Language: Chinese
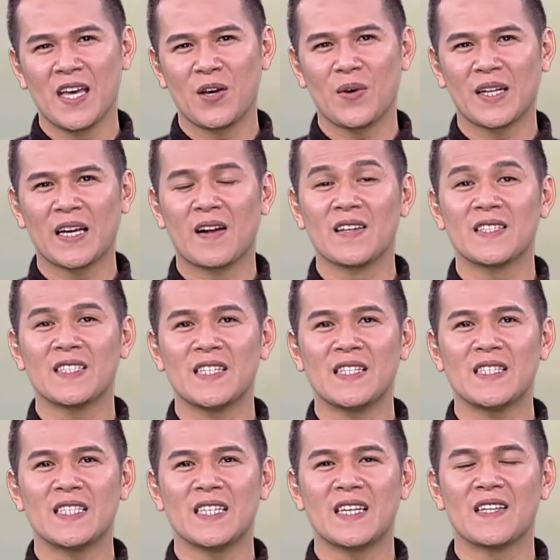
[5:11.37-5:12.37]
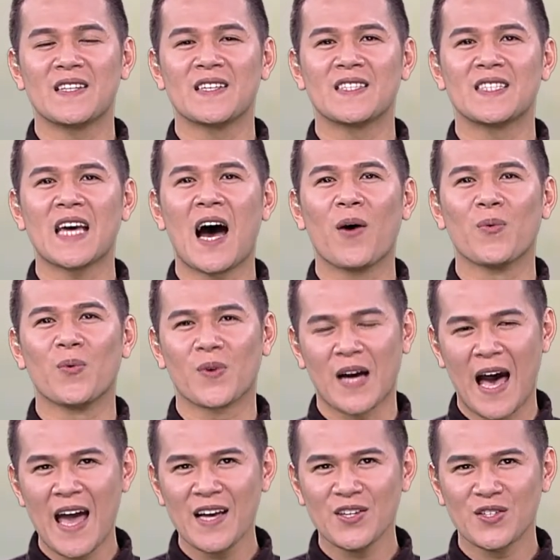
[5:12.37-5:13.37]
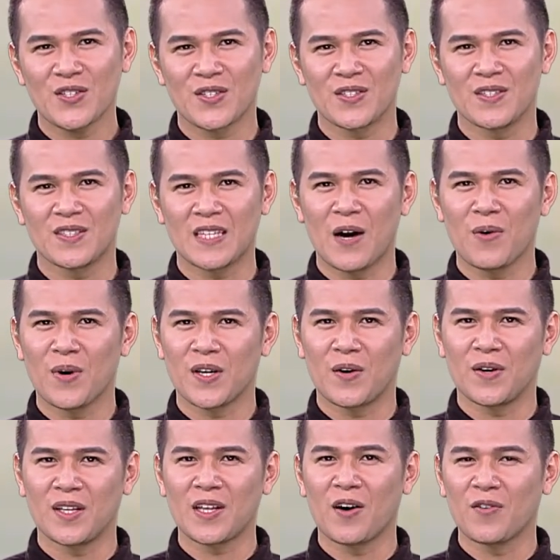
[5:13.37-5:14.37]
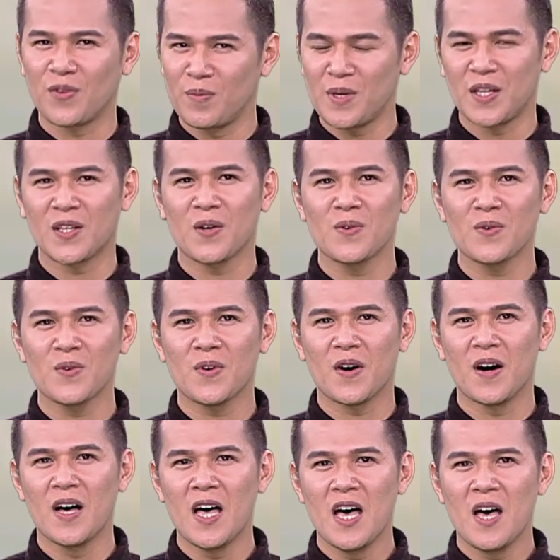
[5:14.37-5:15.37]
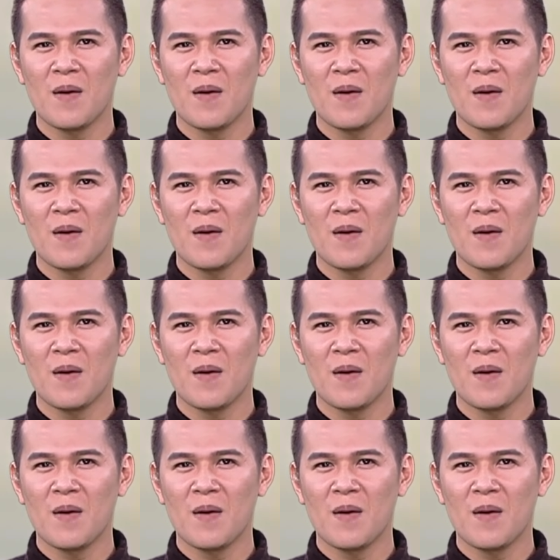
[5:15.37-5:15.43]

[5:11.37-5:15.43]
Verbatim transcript: 因为到了星期天的下午开始，将会有一道封面通过，